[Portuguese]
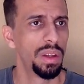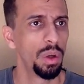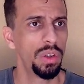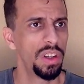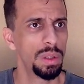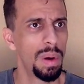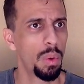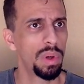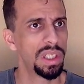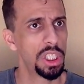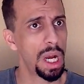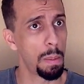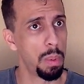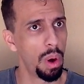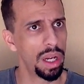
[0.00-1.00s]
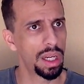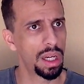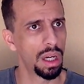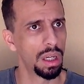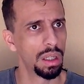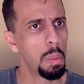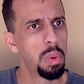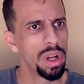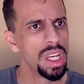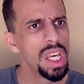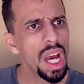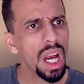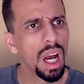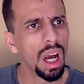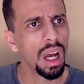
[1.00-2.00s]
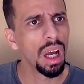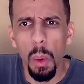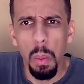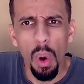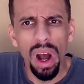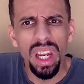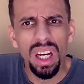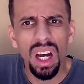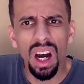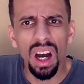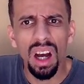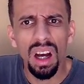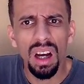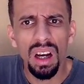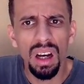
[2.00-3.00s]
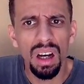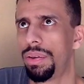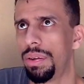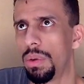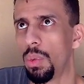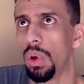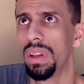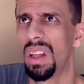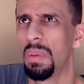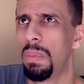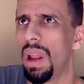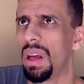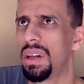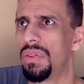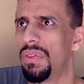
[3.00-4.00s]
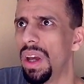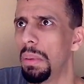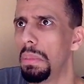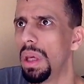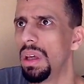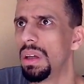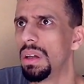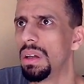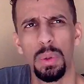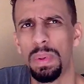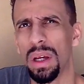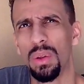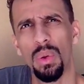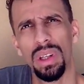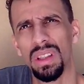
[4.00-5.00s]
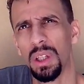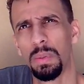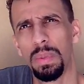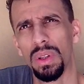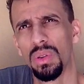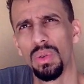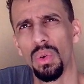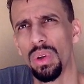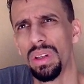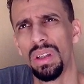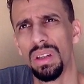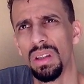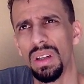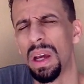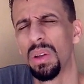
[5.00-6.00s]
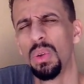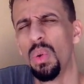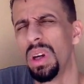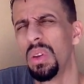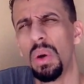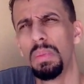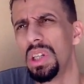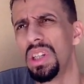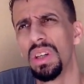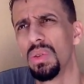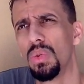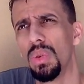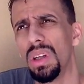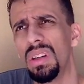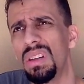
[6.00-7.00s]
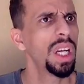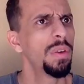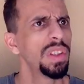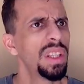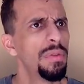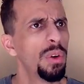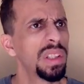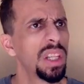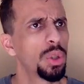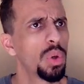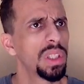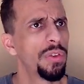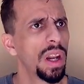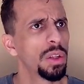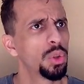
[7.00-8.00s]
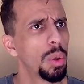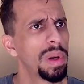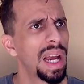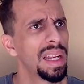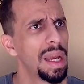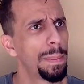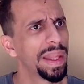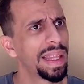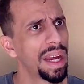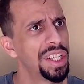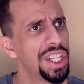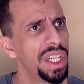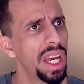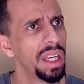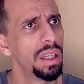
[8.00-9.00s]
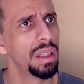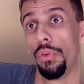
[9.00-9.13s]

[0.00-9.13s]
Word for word: Deus fez uma coisa diabólica, diabonica, demobólica. Quanta blasfêmia, hein? Deus perdoe essas pessoas. Me perdoe, em nome de Jesus. Onde é que você viu essas coisas falando sobre galinha pintadinha, hein?